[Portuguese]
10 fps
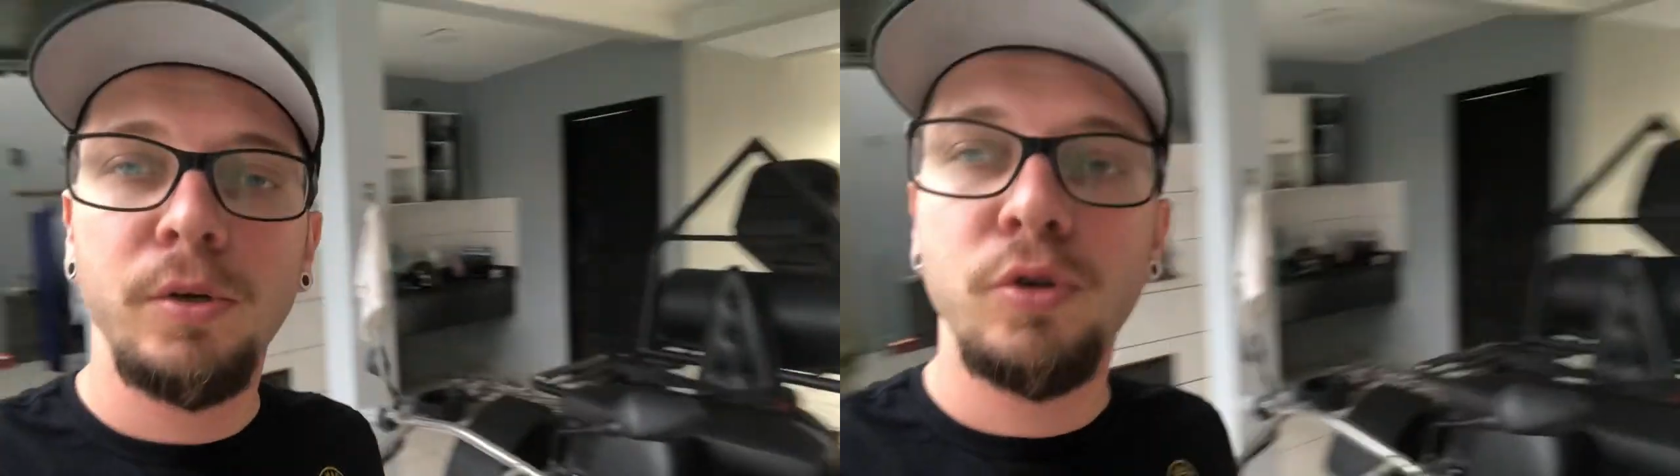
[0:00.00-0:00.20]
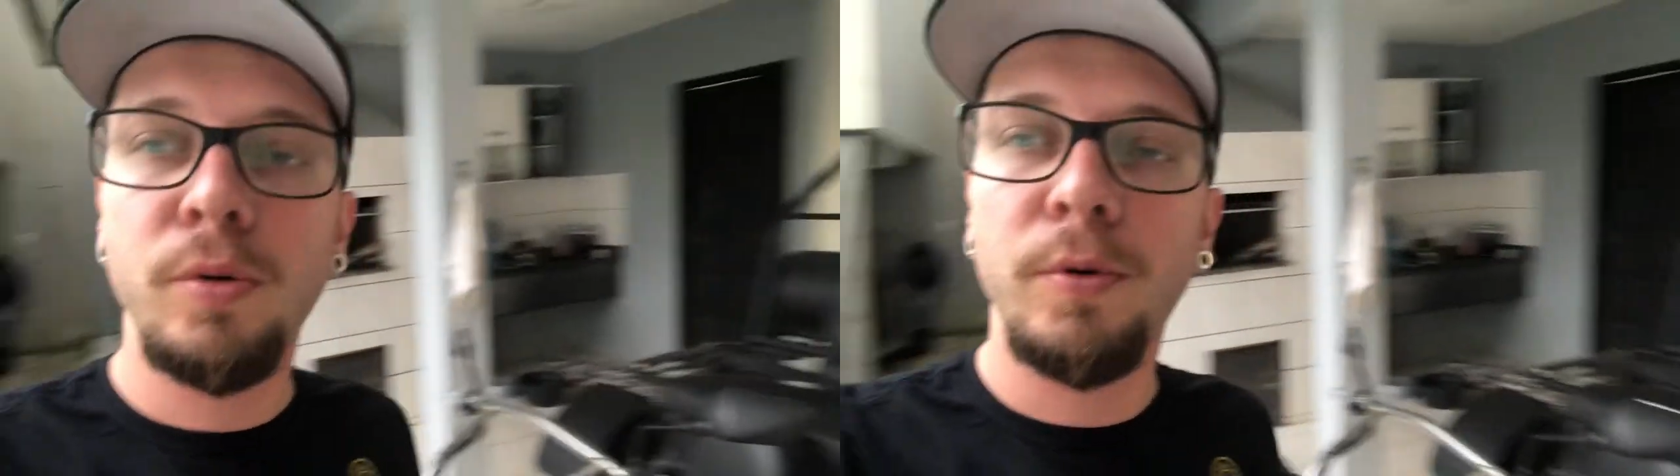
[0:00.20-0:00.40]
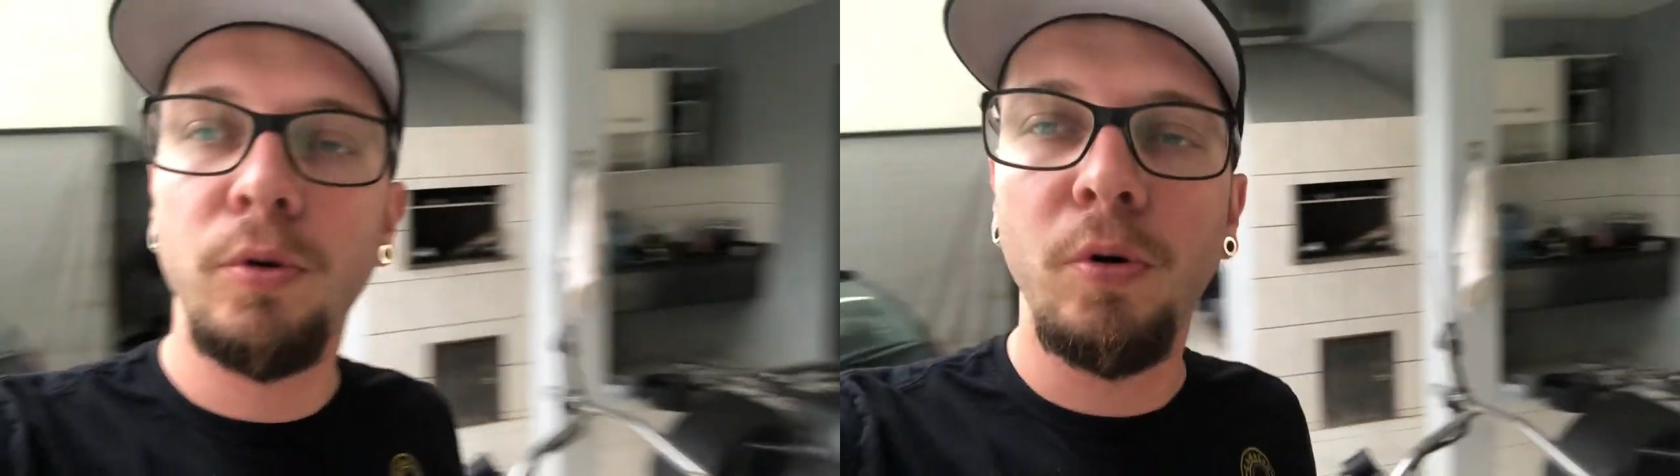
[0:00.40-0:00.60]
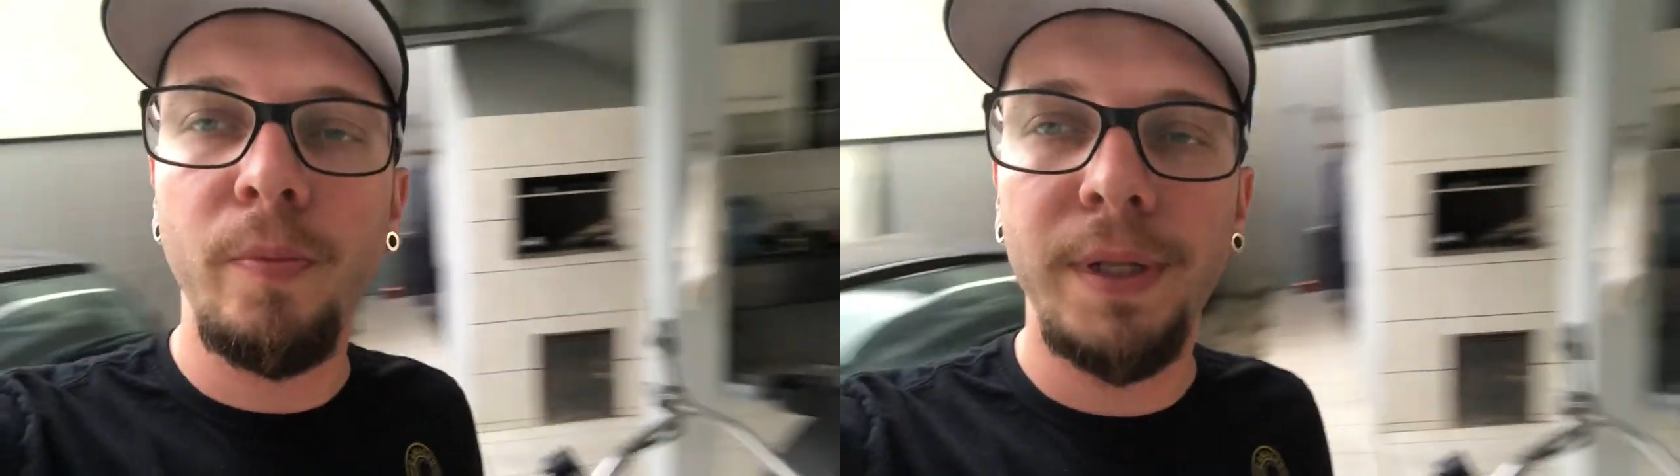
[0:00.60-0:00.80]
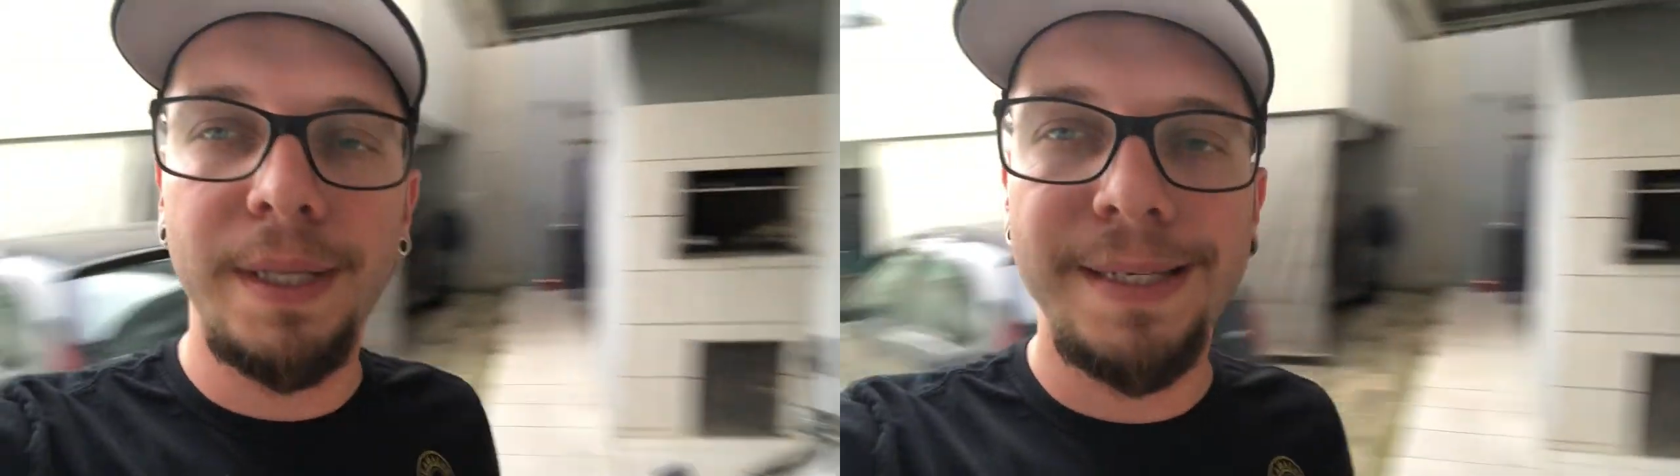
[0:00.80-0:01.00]
sobre
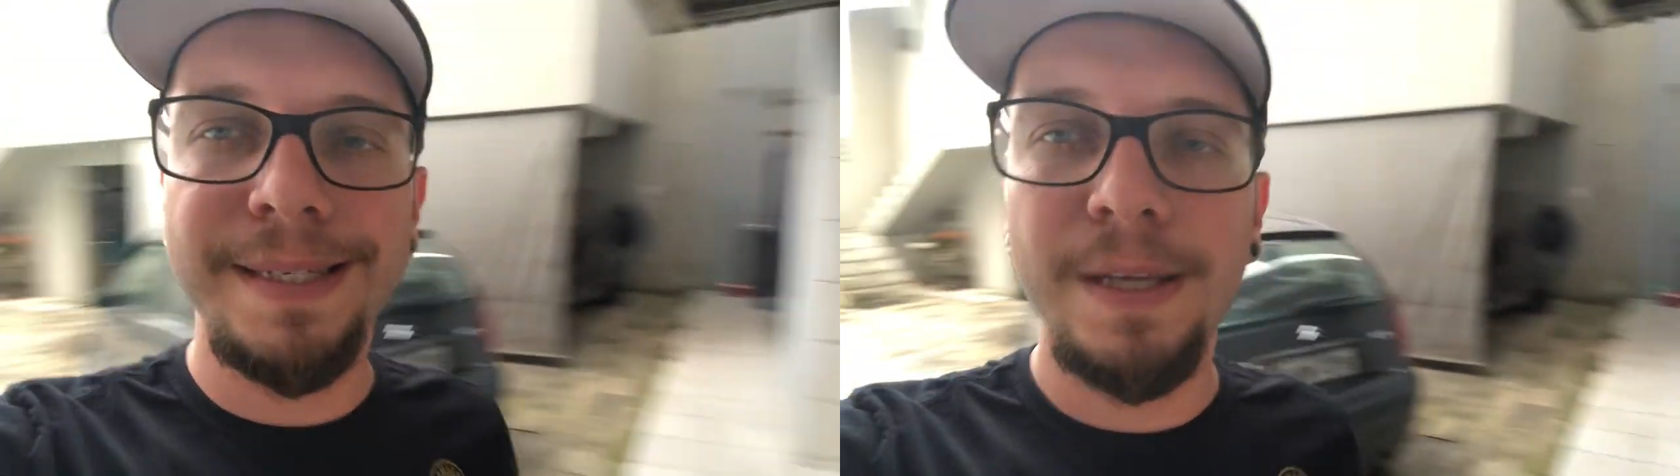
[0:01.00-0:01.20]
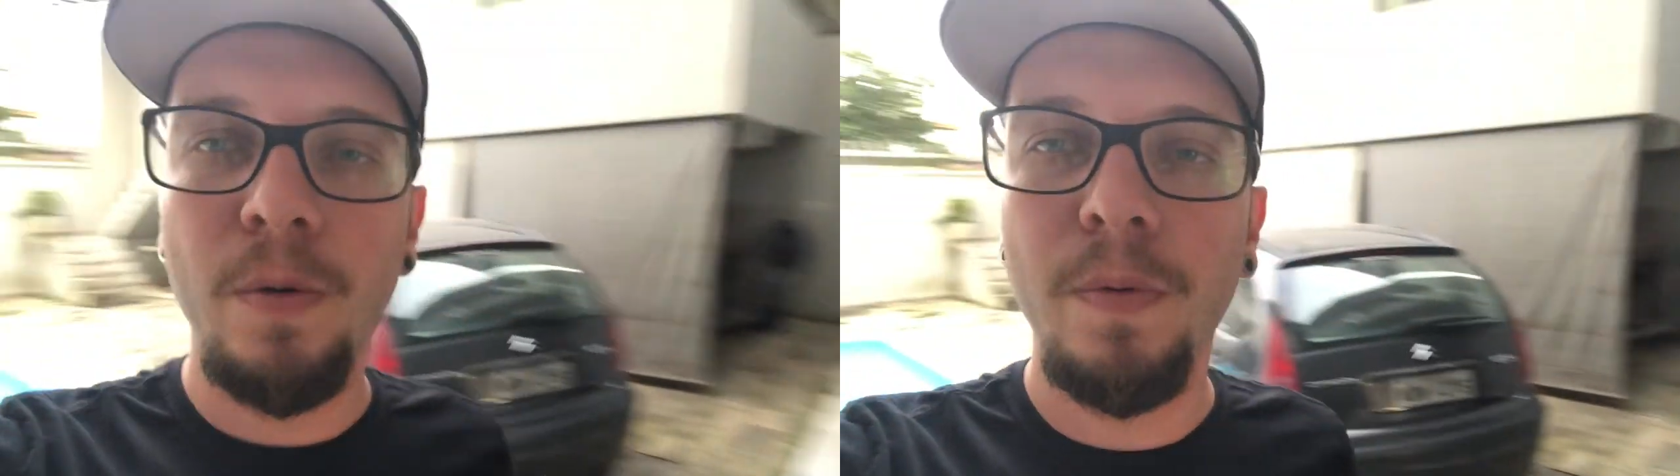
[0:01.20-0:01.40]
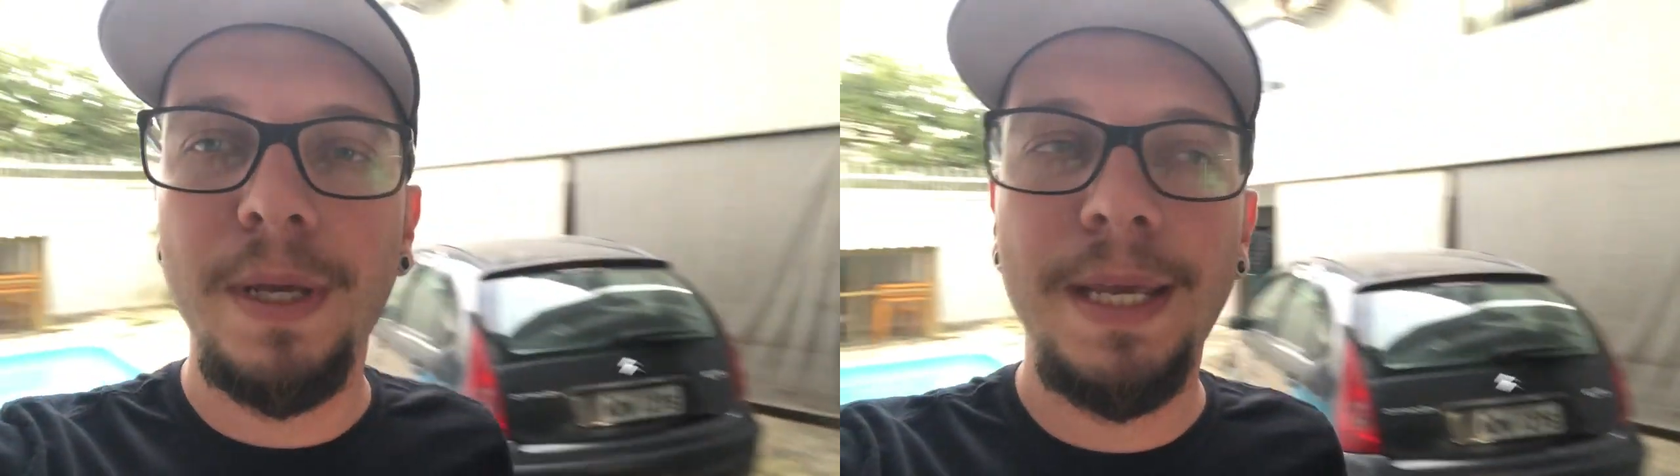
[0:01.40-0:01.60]
documentação